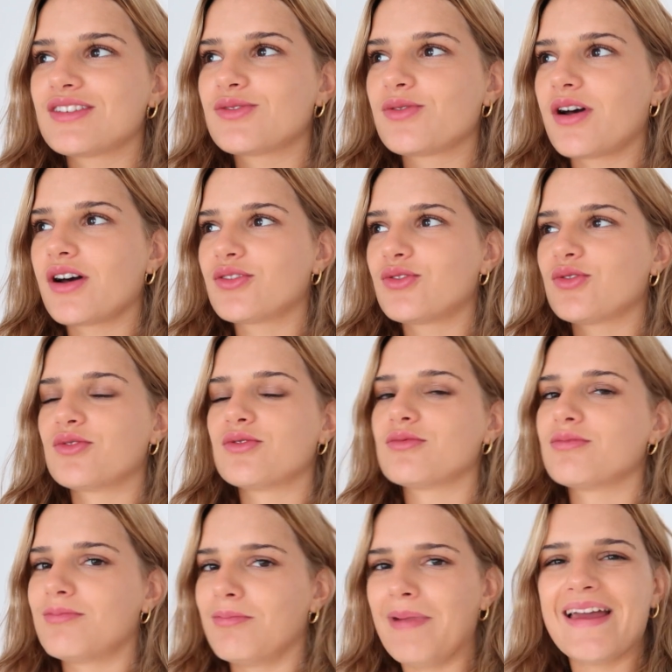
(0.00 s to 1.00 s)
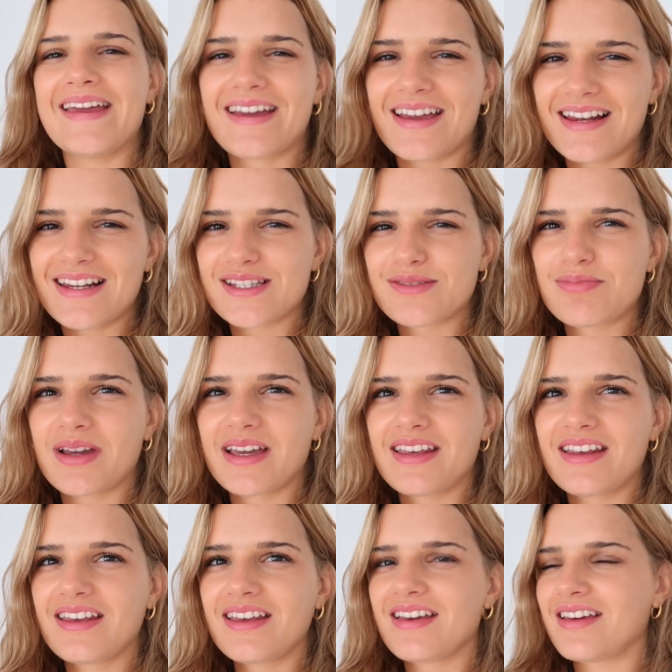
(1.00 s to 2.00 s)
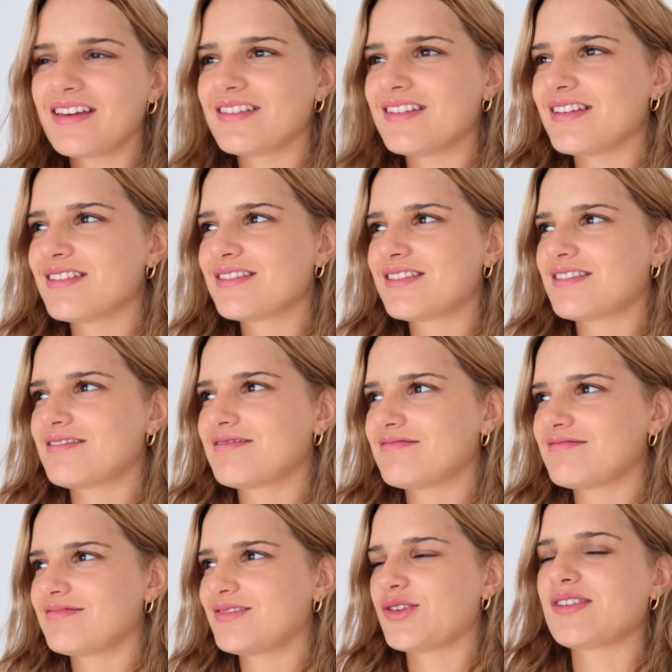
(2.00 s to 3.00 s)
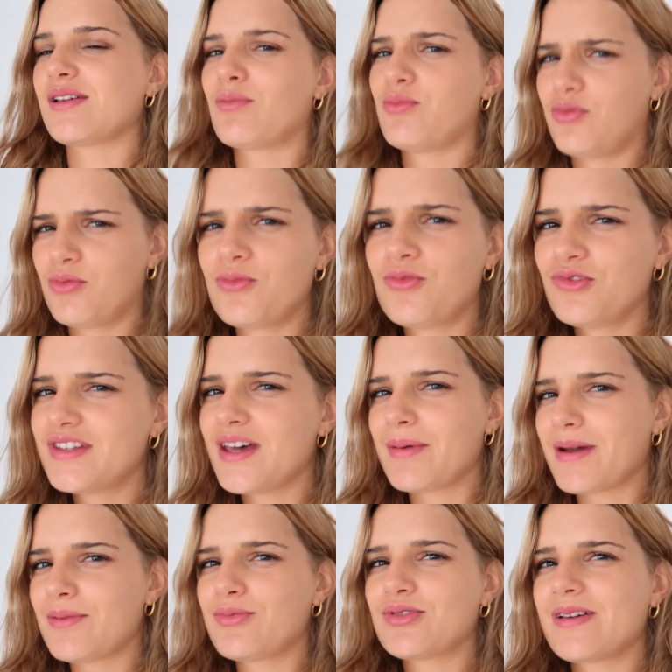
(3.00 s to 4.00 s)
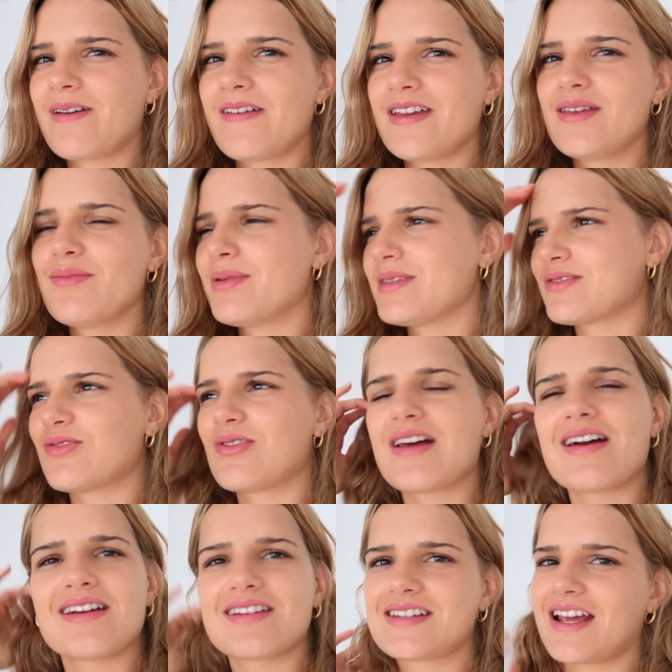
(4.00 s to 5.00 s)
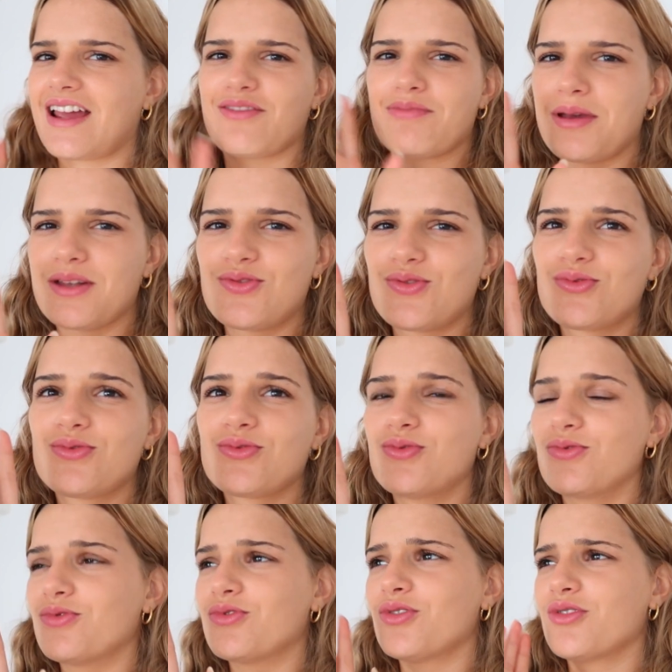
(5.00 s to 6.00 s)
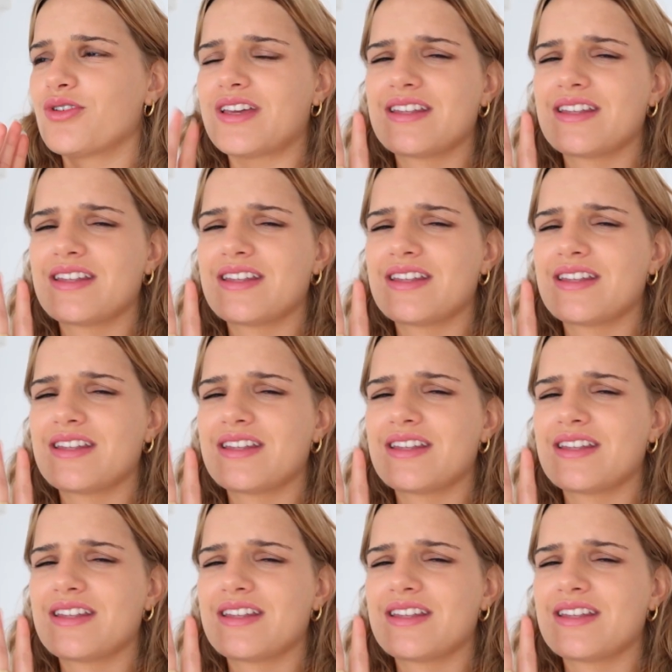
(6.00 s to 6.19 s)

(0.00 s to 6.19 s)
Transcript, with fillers: histoire de m'aérer l'esprit et d'être dans un bon mood après pour travailler parce que là j'arrive pas du tout donc euh,